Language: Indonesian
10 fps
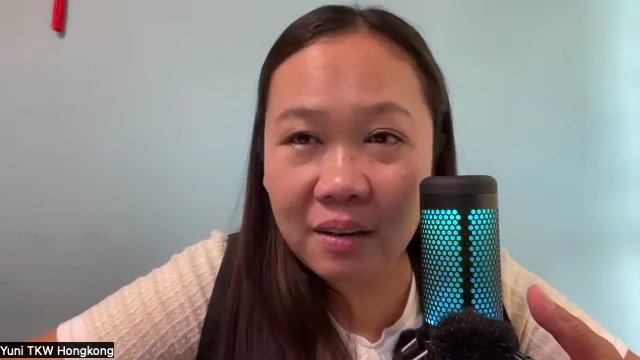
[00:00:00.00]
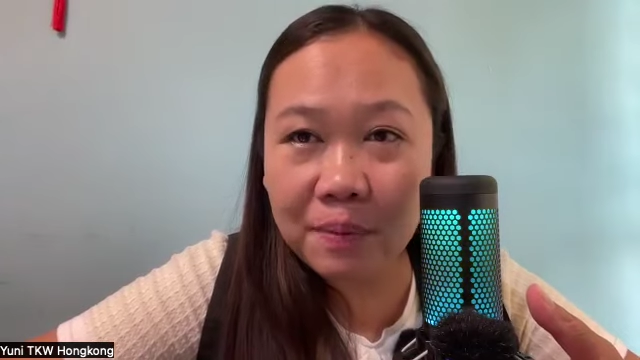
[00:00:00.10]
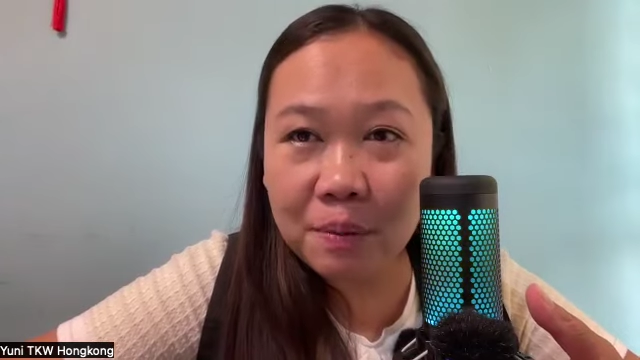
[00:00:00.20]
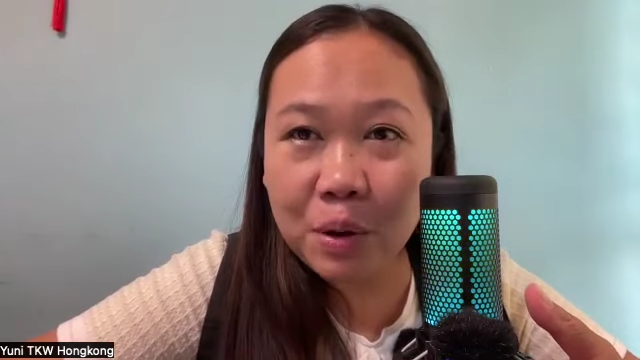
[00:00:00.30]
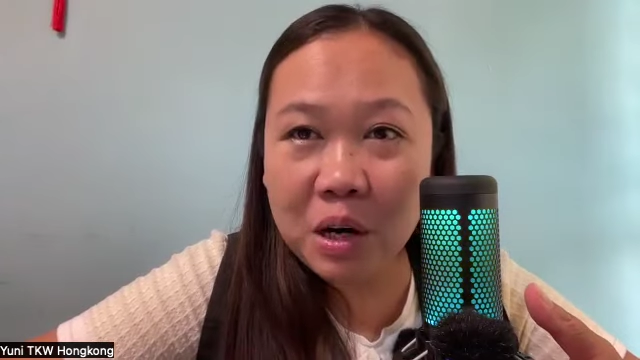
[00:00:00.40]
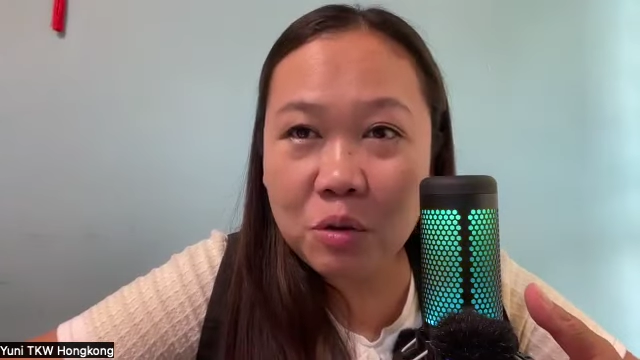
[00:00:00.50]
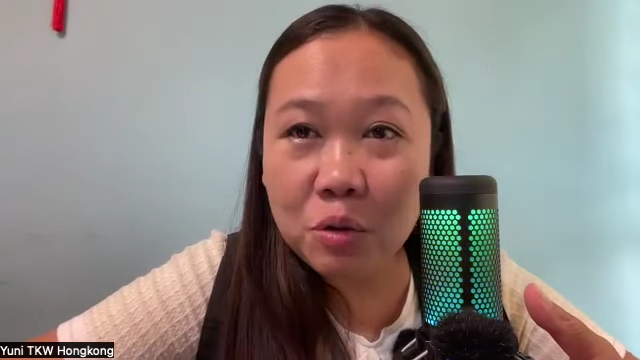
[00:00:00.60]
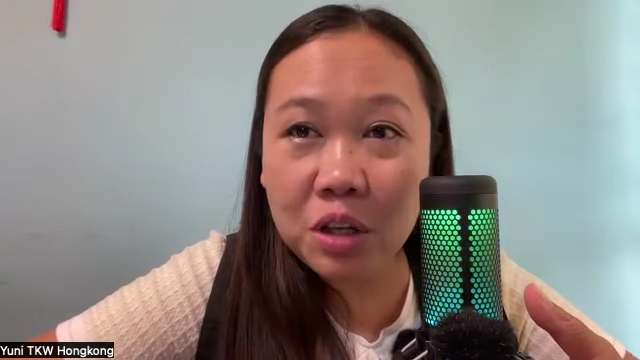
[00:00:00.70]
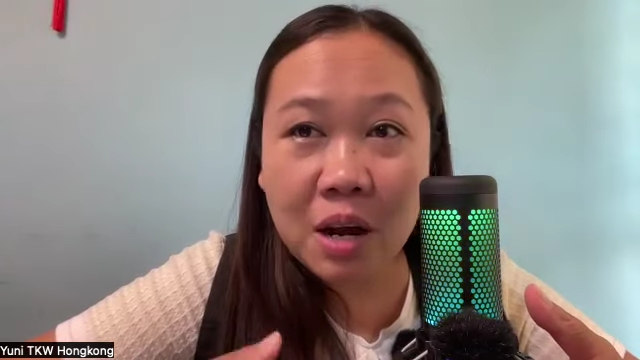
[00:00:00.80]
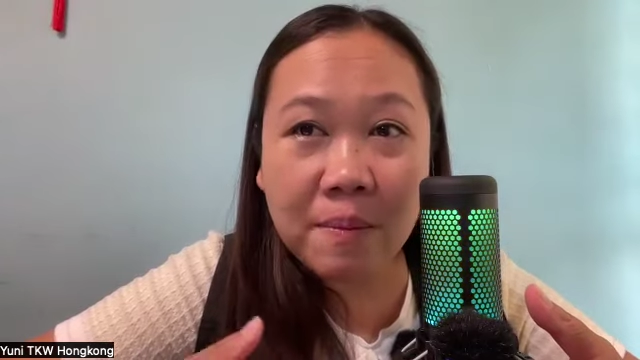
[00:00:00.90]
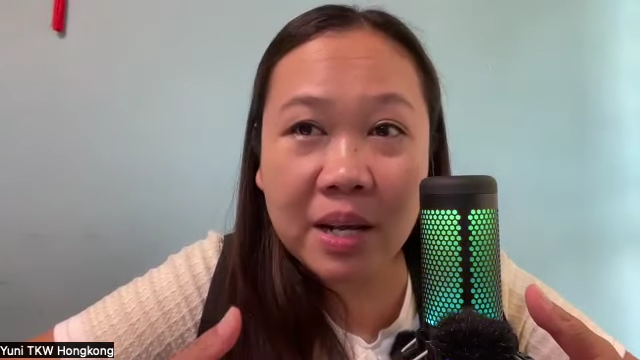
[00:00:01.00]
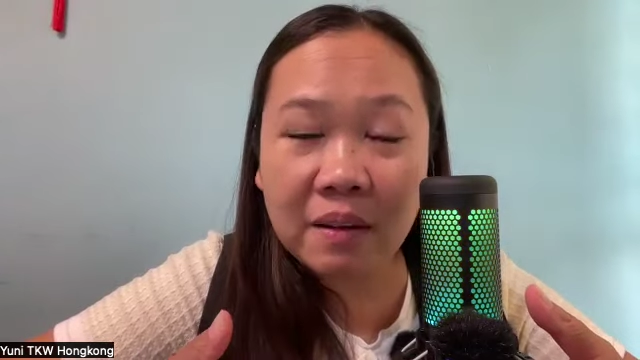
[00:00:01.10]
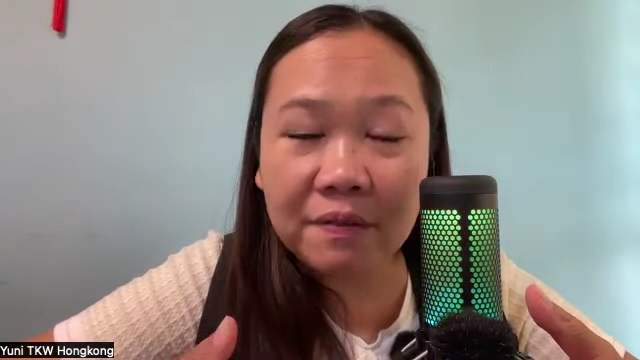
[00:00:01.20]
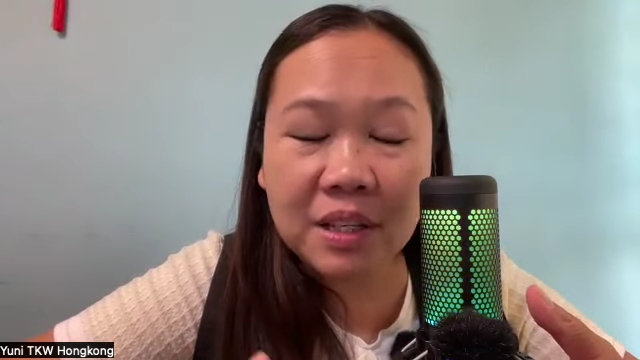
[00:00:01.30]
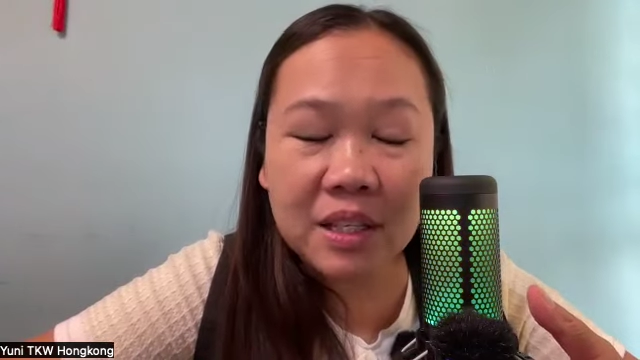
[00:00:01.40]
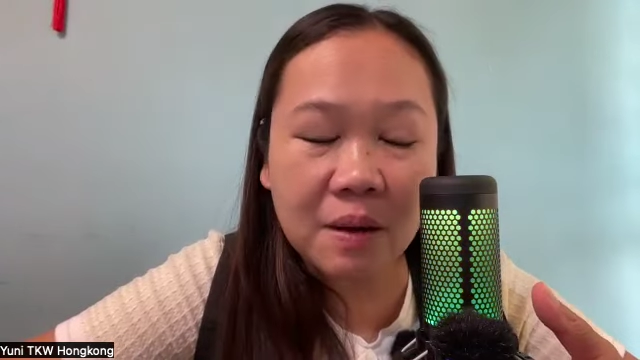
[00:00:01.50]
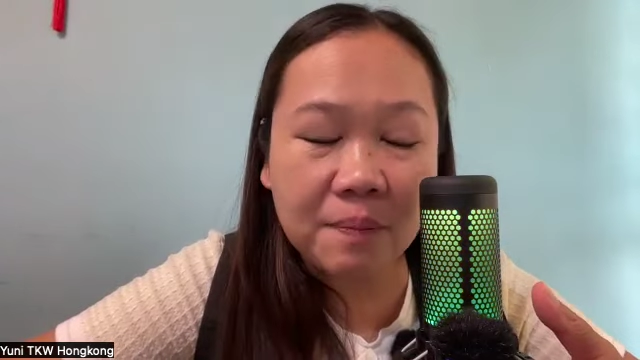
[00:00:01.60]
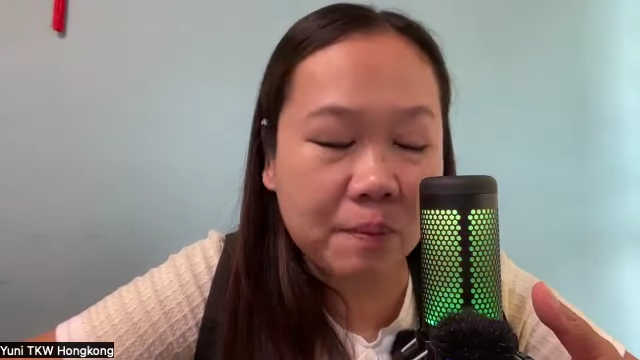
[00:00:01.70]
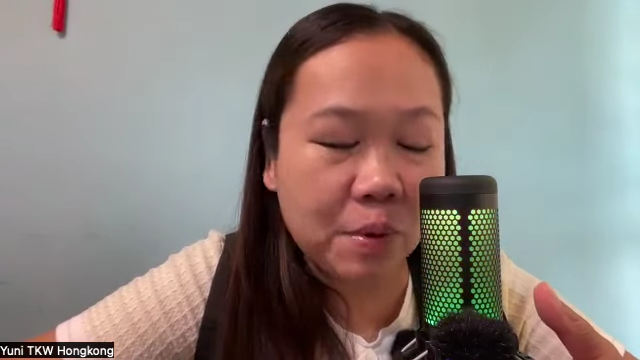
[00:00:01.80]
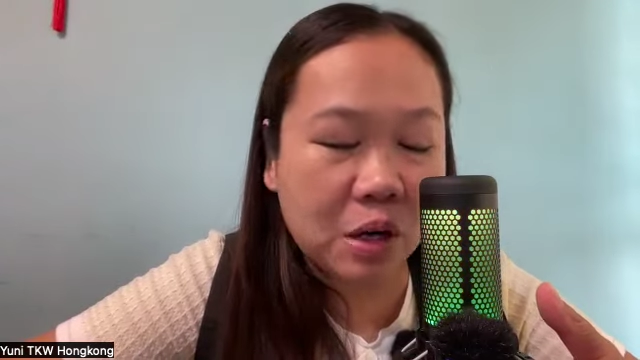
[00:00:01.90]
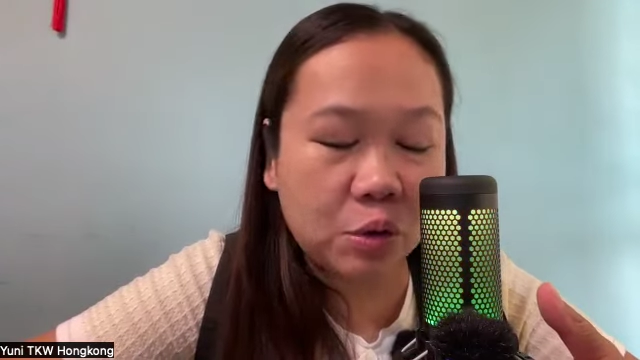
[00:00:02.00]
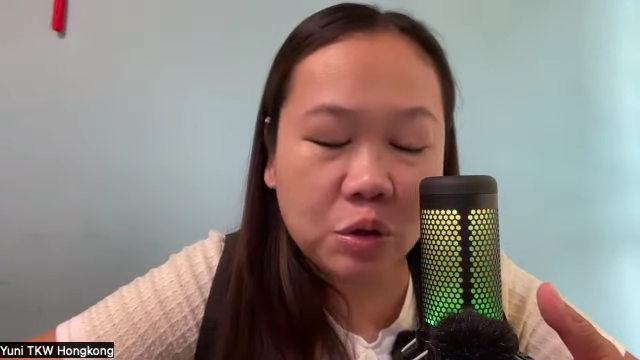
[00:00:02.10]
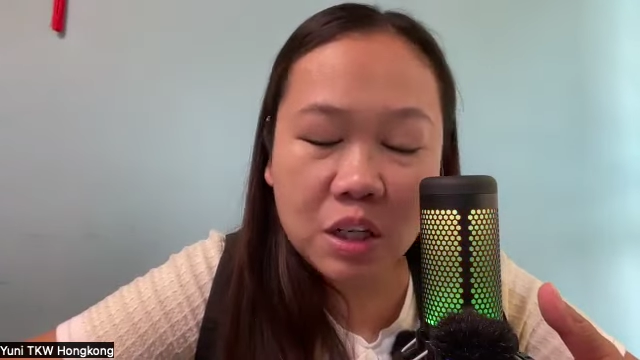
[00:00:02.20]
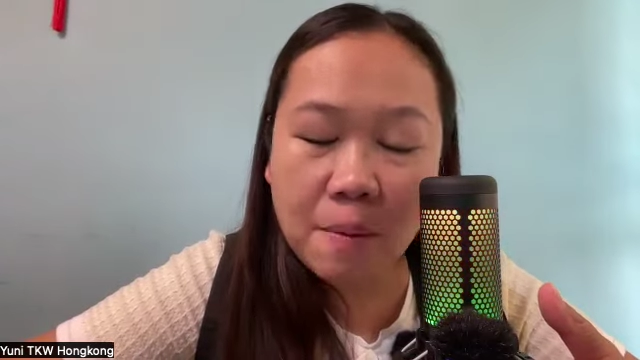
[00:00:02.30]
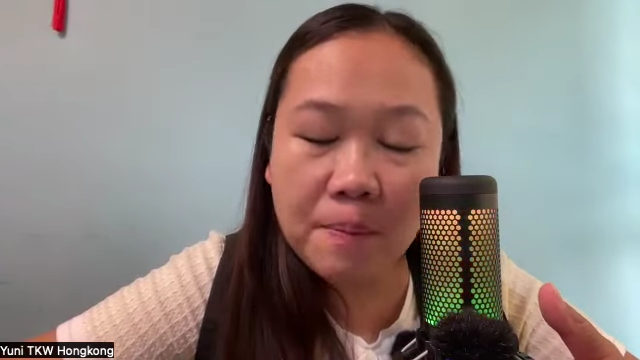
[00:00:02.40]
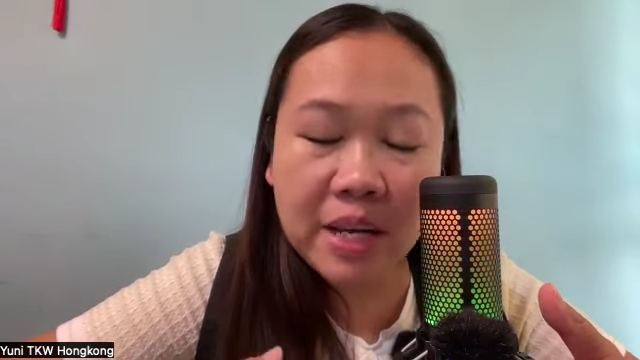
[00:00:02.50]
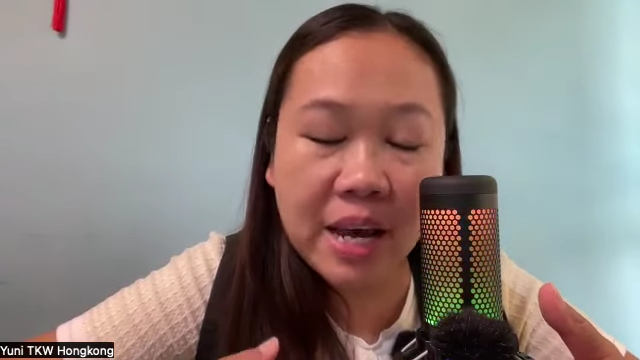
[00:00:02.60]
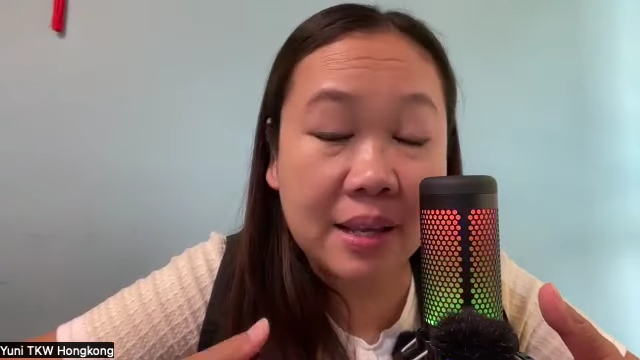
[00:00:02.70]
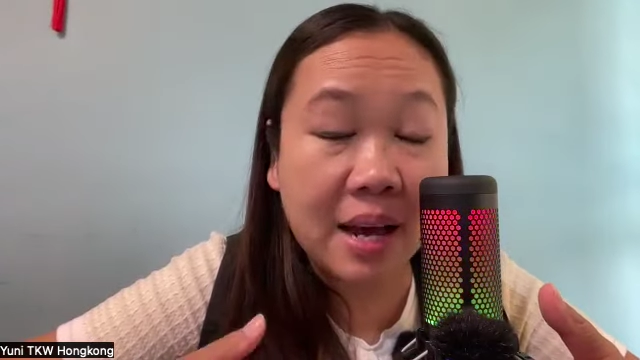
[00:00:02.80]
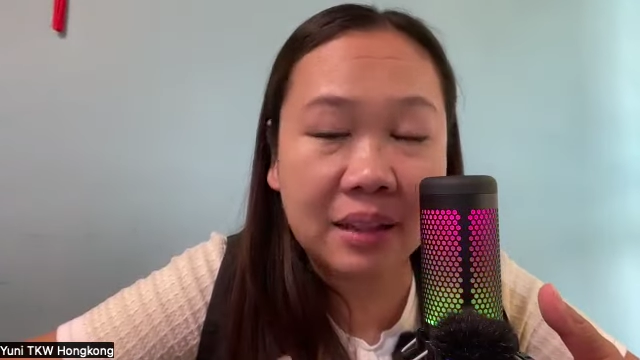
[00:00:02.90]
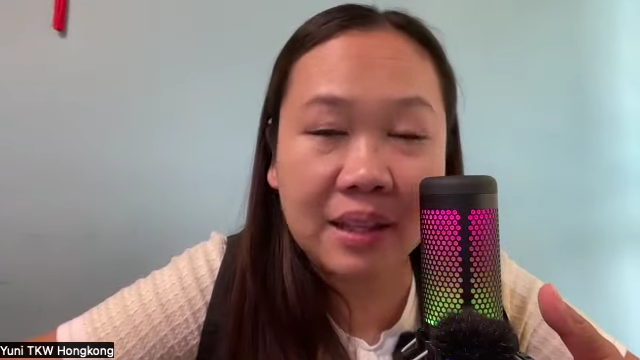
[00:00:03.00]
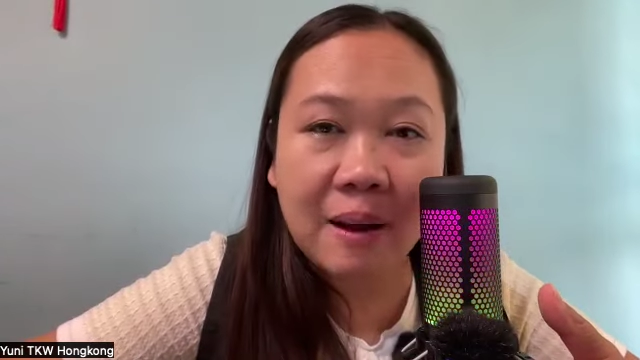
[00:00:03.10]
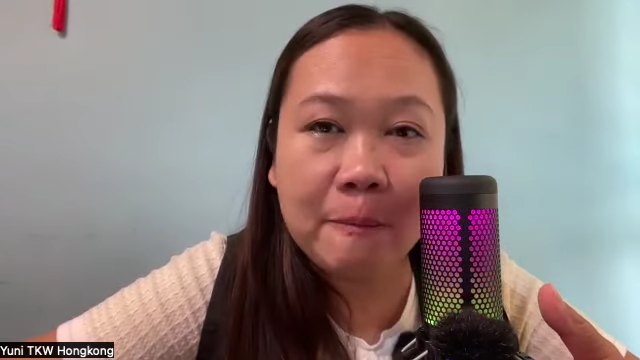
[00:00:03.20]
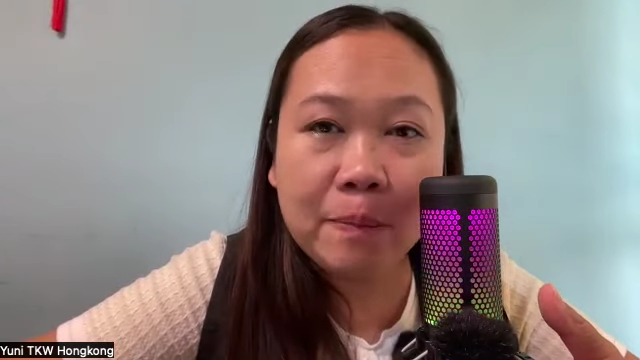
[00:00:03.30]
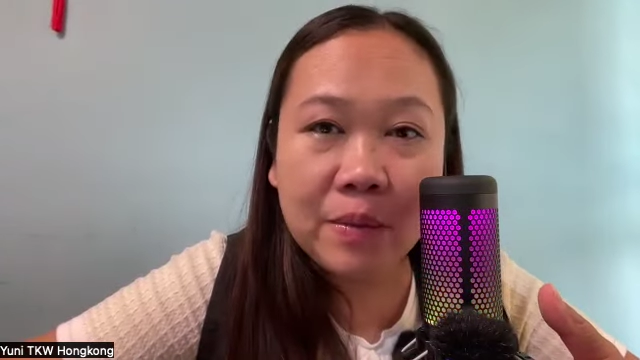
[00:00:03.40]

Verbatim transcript: Perempuan itu tidak melihat fisik, perempuan itu tidak melihat harta.